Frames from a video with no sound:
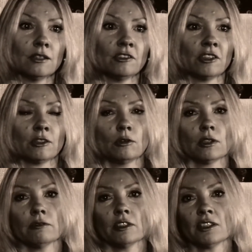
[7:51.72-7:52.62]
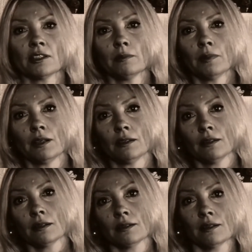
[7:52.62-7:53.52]
Никто его не смеет
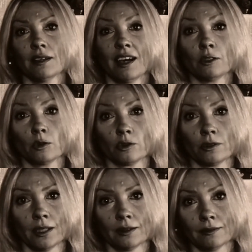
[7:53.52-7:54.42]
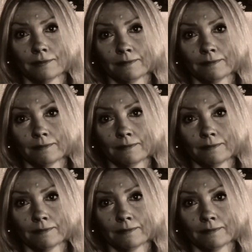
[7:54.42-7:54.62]
осуждать.